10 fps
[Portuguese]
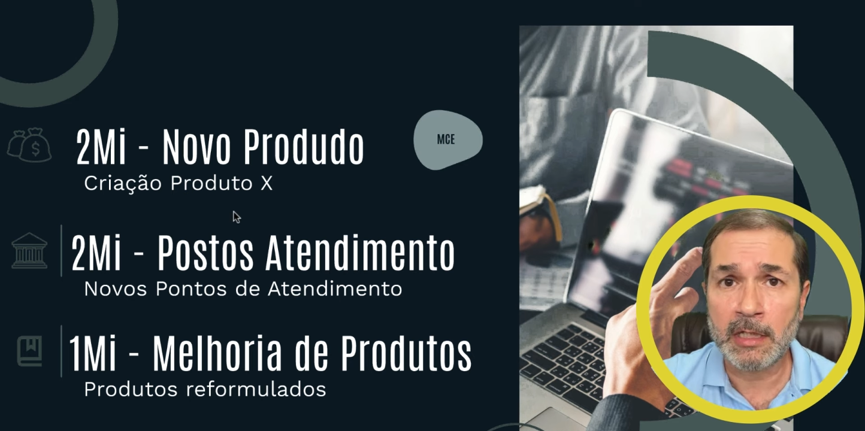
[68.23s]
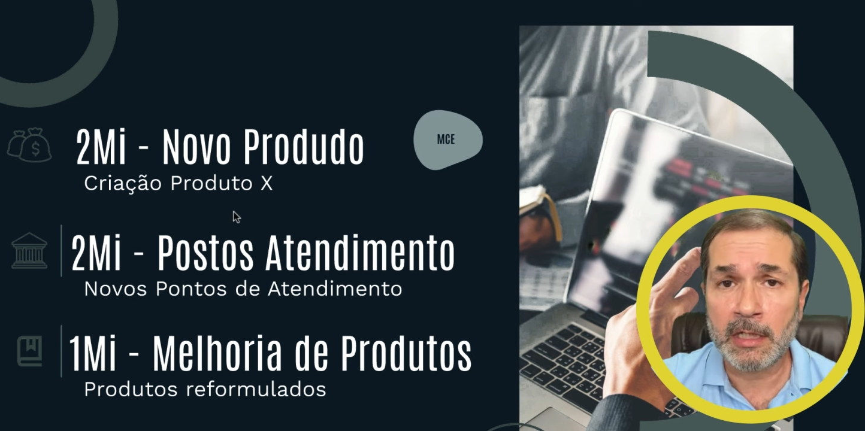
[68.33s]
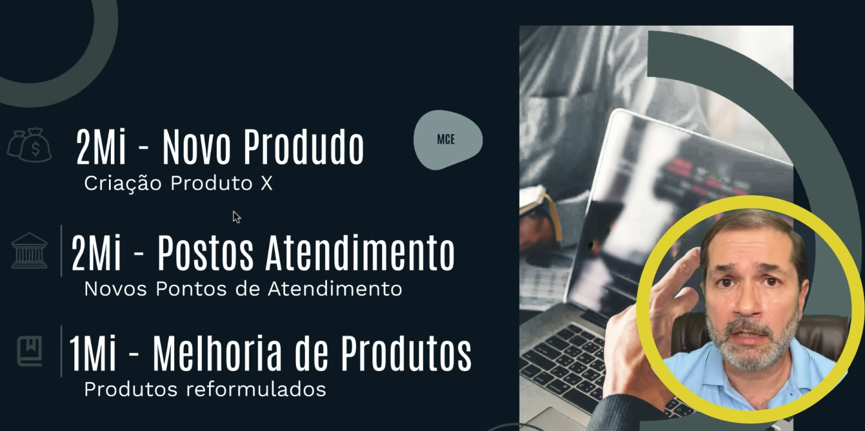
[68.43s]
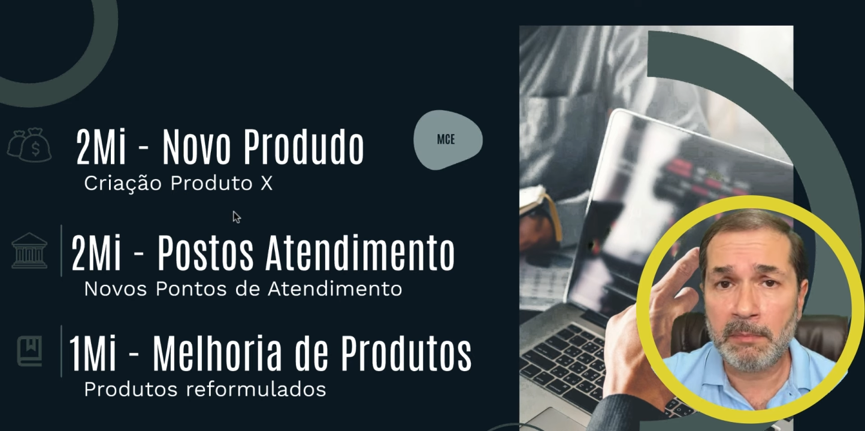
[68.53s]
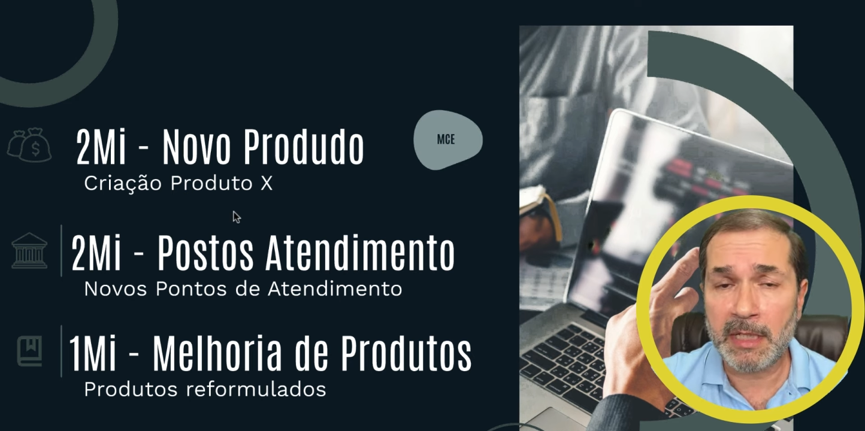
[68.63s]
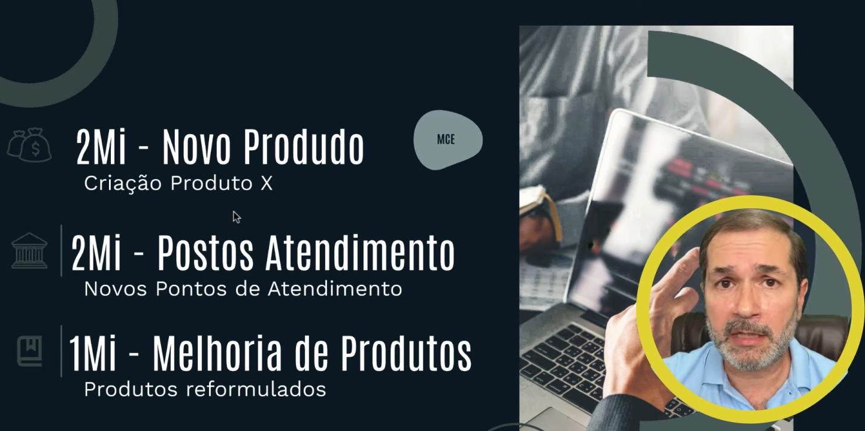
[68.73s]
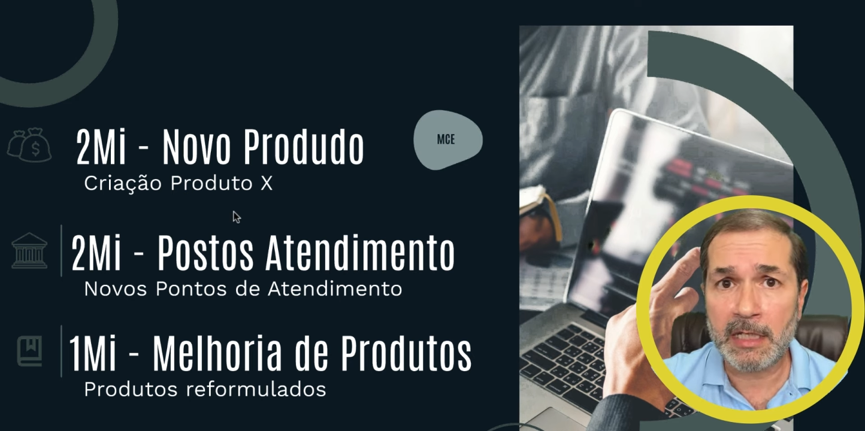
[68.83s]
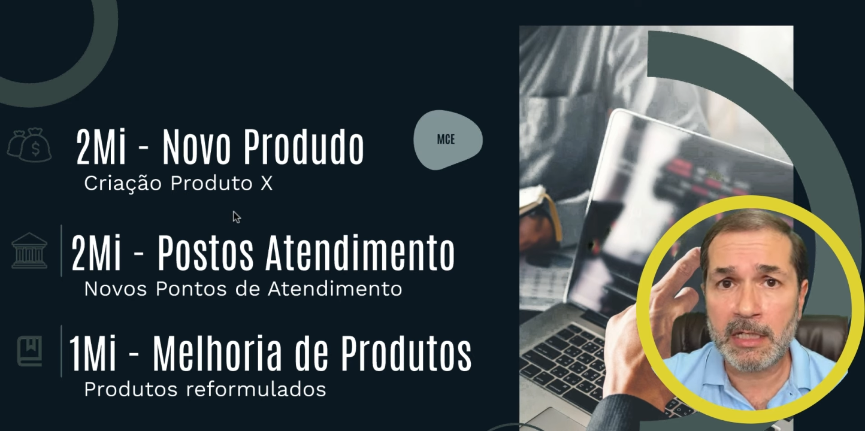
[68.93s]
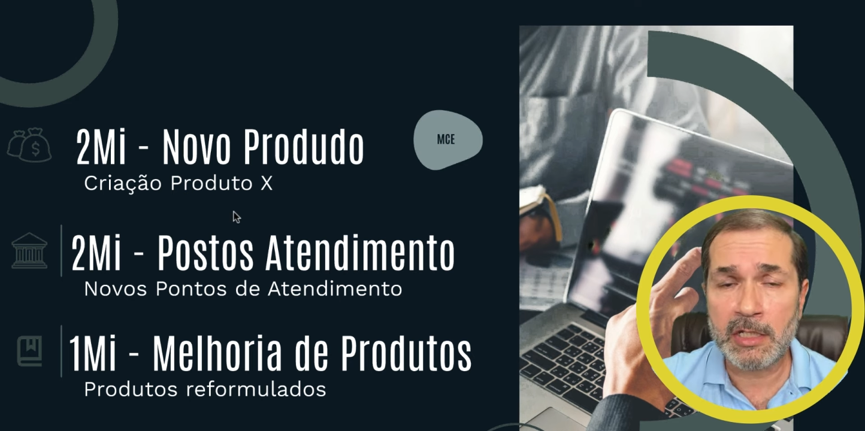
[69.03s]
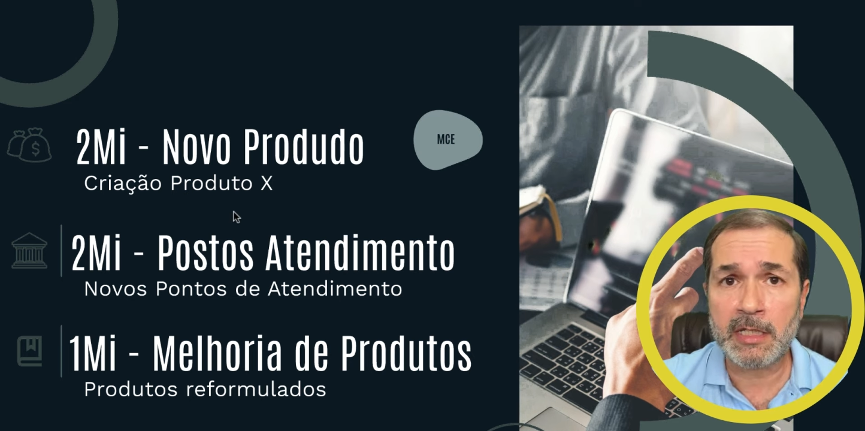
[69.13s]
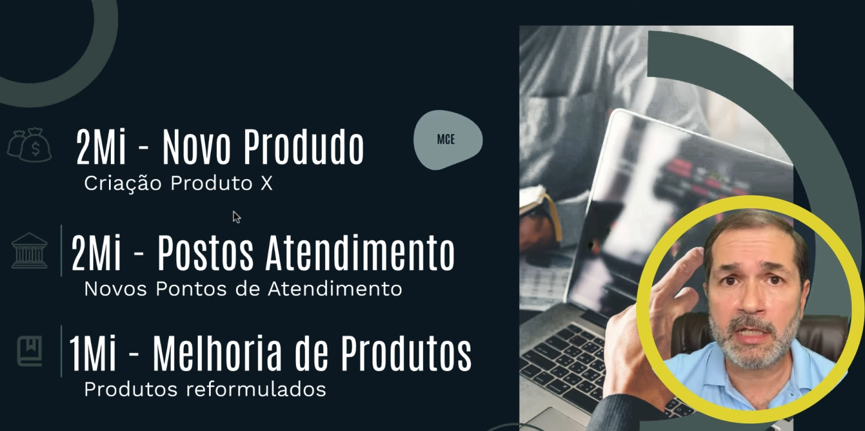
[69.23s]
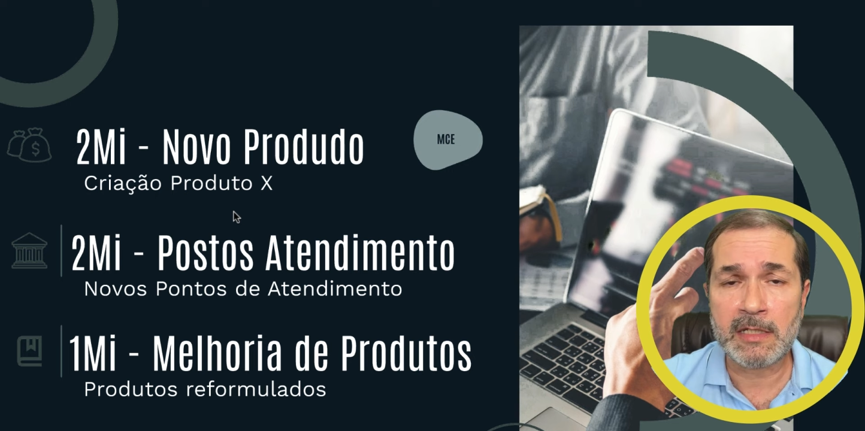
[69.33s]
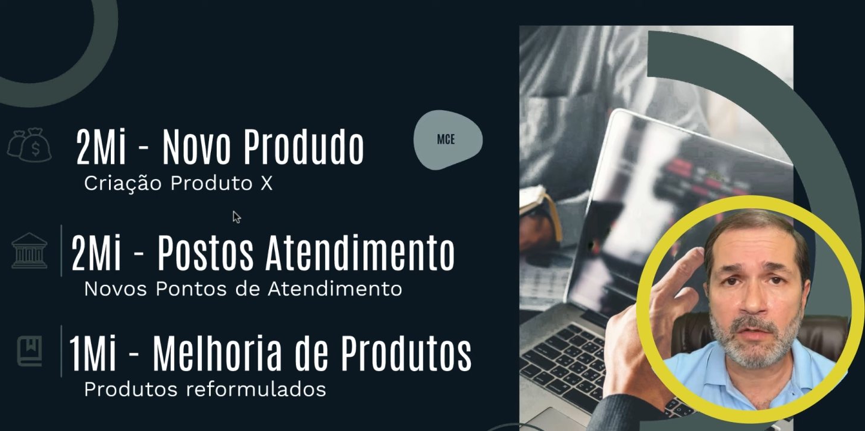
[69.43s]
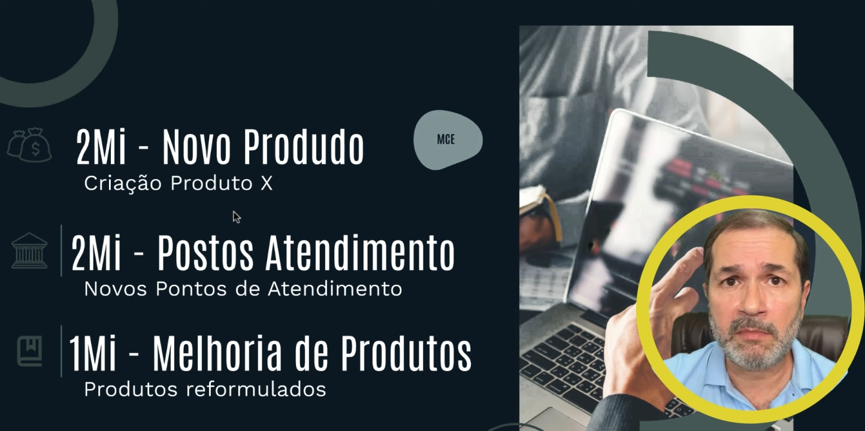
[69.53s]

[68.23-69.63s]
que pretende aí trazer um